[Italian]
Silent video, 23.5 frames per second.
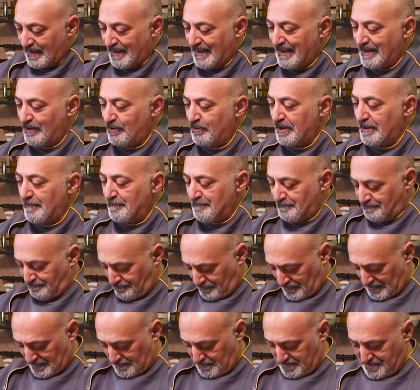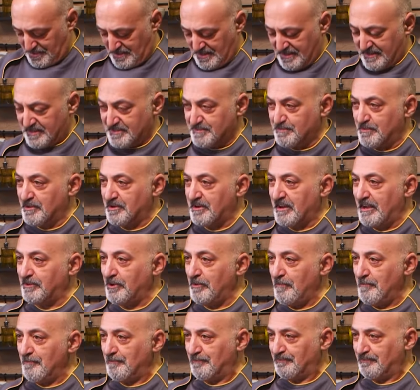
Allora, mi sono anche sporcato,